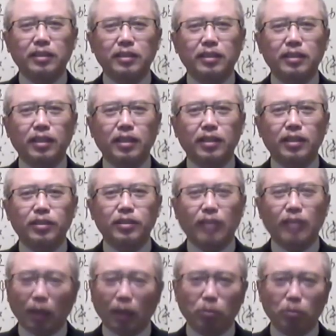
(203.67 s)
这个
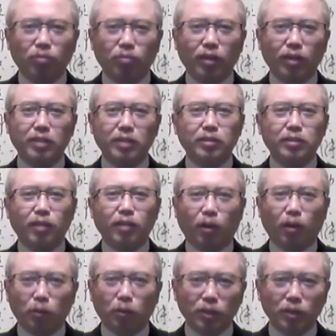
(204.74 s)
打个比方呢，这就
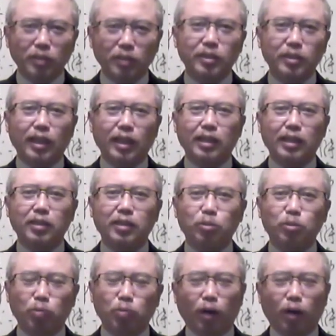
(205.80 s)
好像是啊一个
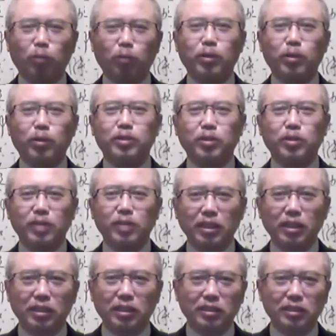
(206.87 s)
土豪要招商
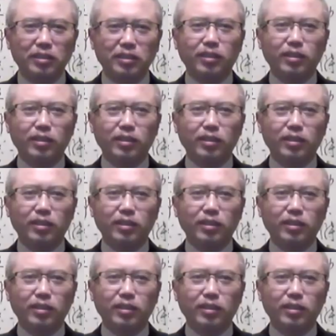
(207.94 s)
引资，